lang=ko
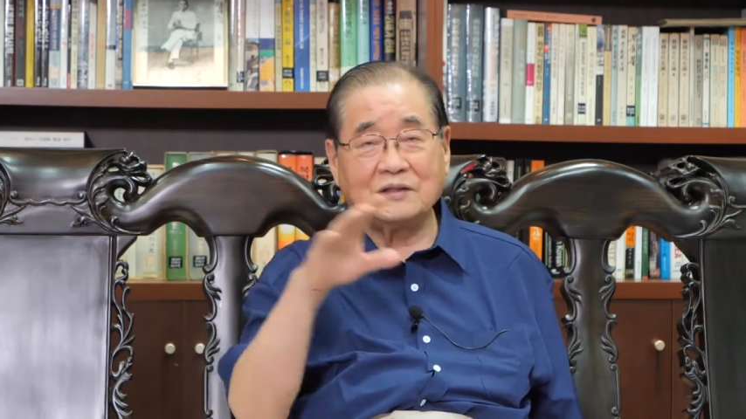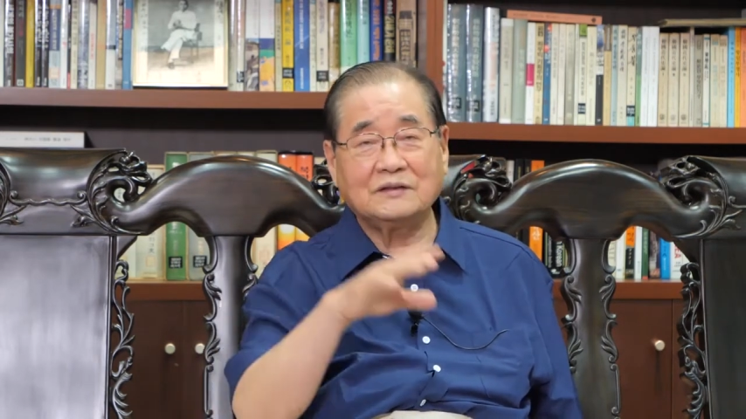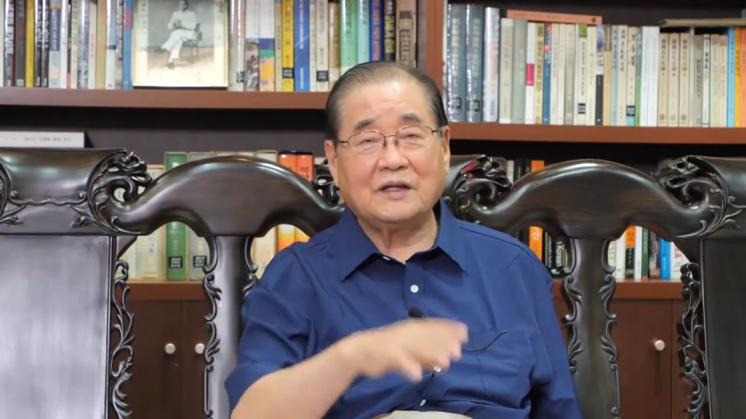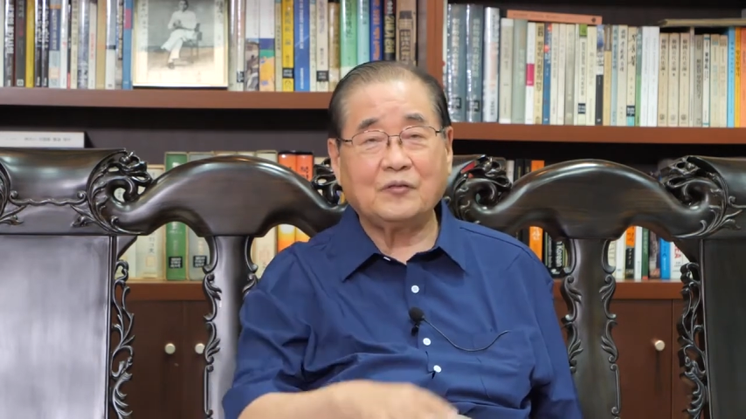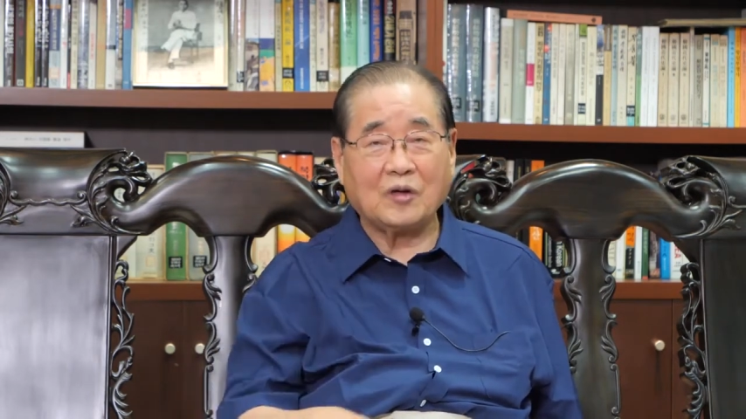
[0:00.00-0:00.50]

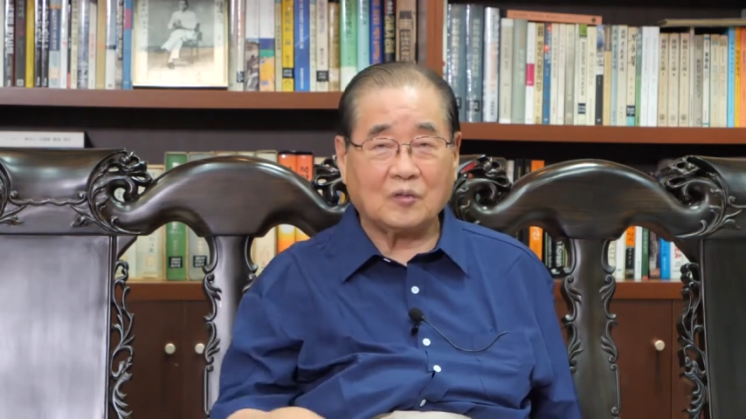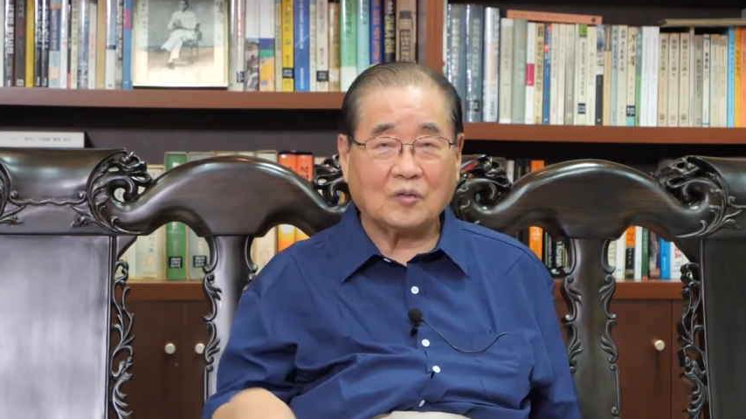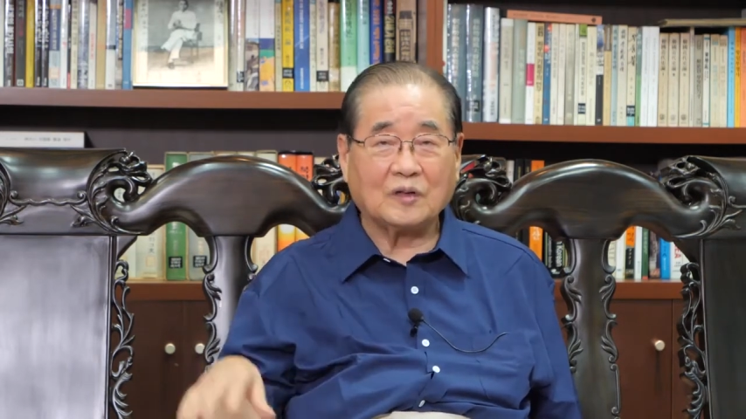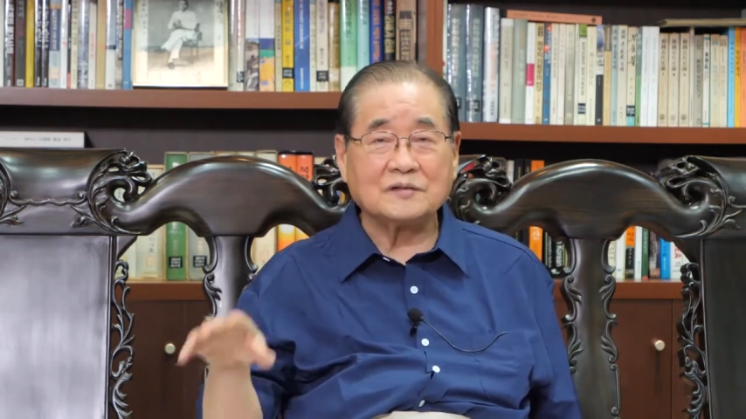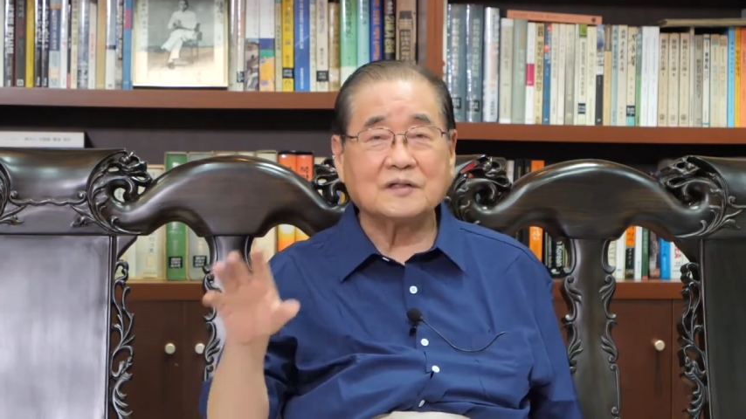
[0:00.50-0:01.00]
내
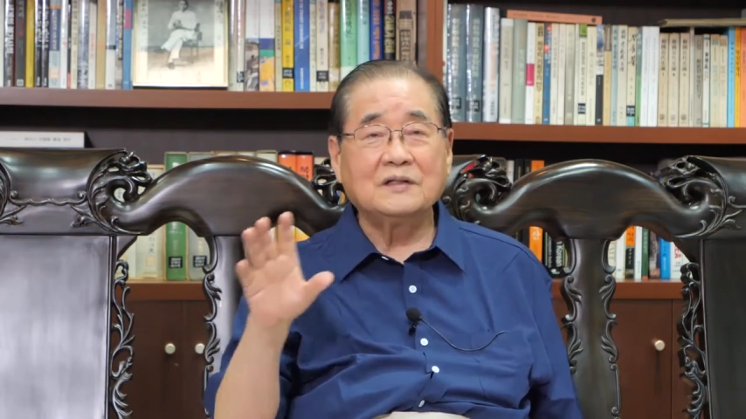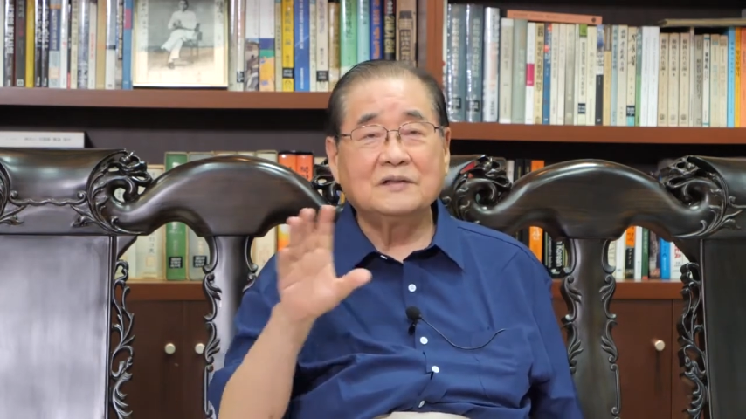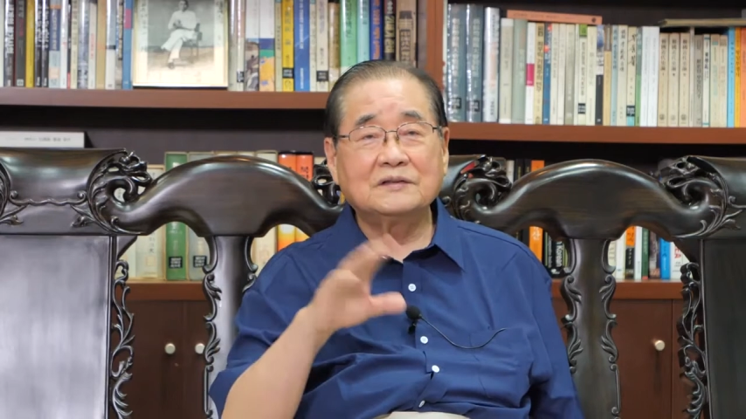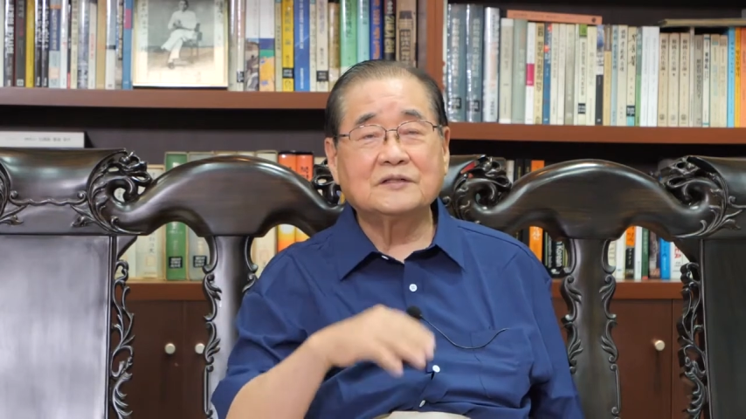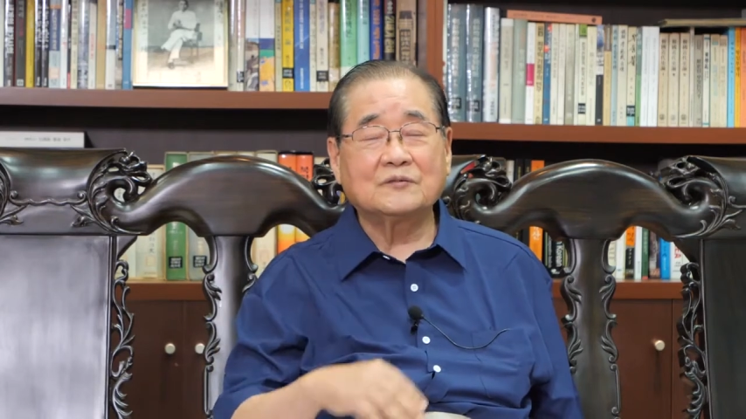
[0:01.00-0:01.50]
회고록에
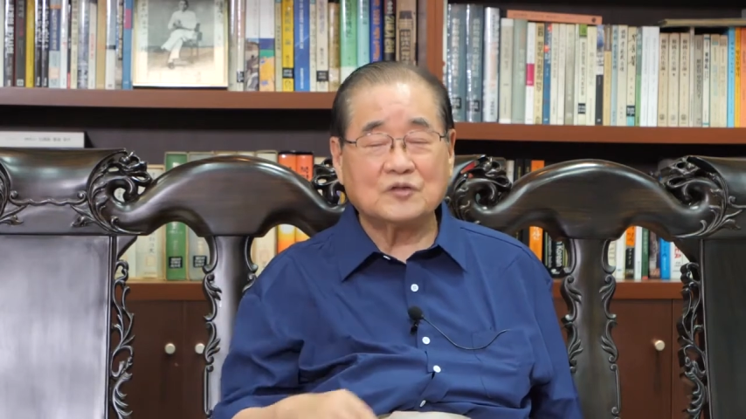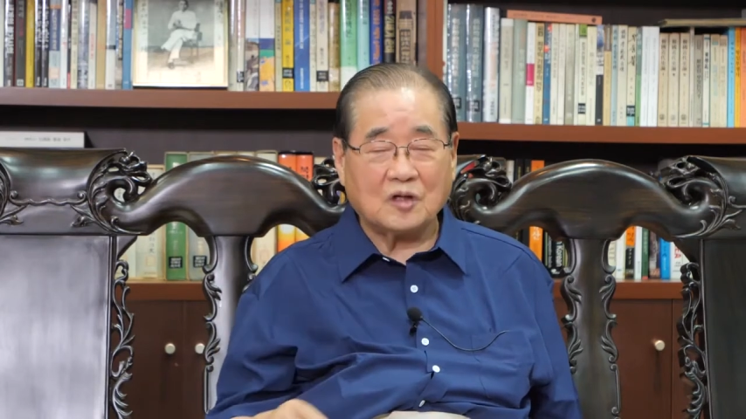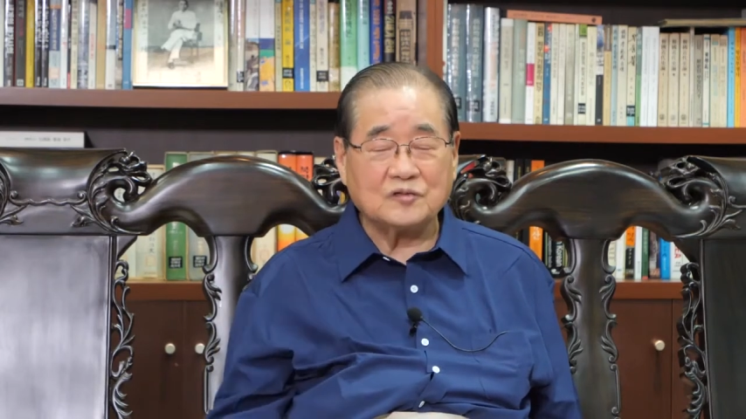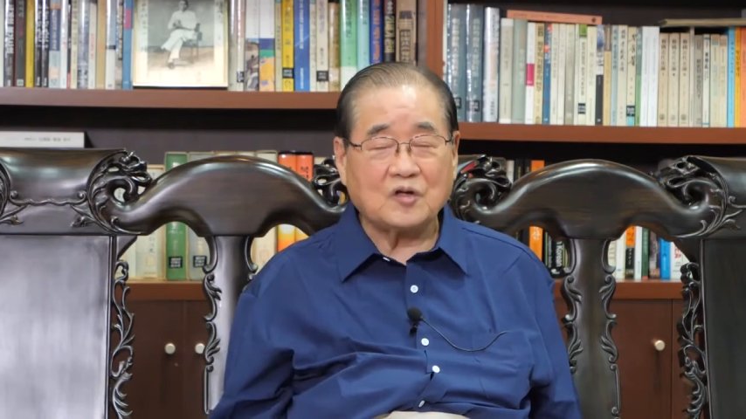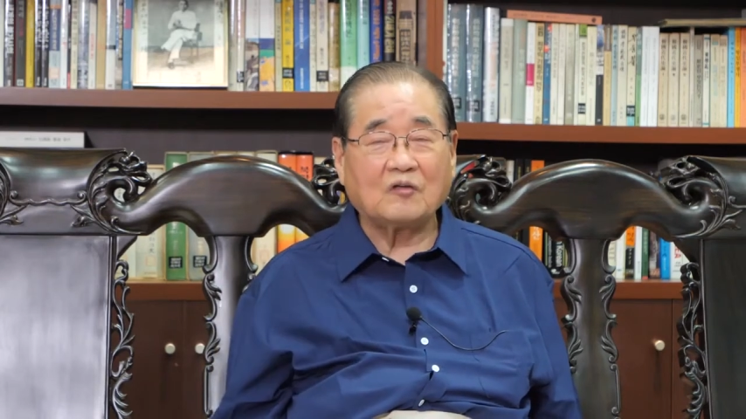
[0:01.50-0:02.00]
지금 써, 네.